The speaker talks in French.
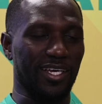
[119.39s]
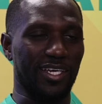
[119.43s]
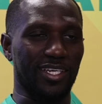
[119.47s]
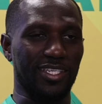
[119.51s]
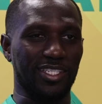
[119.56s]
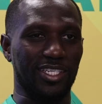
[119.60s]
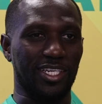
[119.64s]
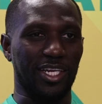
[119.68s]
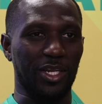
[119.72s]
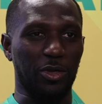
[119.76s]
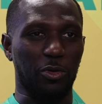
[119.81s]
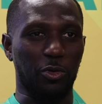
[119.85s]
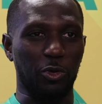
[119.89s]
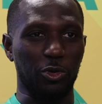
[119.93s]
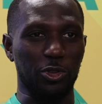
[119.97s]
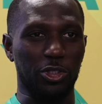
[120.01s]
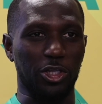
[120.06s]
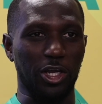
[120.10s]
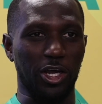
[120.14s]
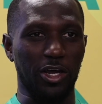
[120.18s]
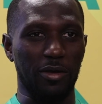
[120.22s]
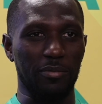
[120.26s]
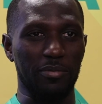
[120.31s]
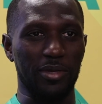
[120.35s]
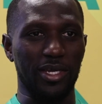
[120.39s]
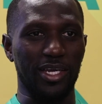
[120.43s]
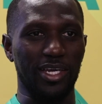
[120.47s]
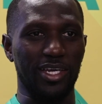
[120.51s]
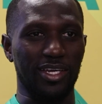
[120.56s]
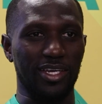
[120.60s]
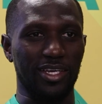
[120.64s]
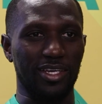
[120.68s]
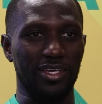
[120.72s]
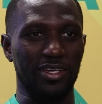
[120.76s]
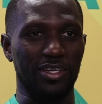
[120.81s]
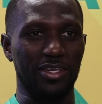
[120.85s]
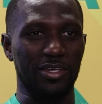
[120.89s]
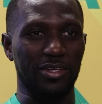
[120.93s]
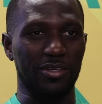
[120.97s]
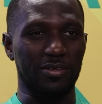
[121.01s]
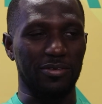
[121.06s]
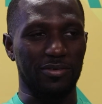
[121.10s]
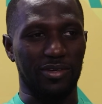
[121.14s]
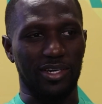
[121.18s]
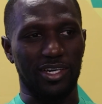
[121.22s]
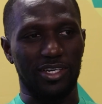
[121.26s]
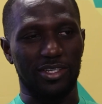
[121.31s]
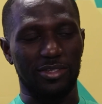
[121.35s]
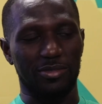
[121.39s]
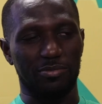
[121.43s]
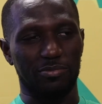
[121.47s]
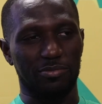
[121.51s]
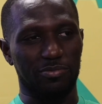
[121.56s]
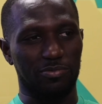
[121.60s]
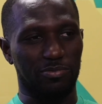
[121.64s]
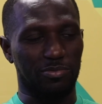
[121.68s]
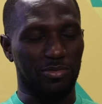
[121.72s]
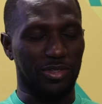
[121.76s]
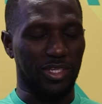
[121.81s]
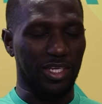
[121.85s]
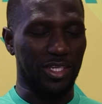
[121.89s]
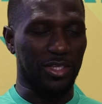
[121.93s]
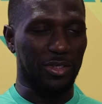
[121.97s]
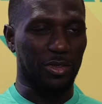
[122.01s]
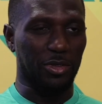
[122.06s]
j'étais content, mais voilà. Peut-être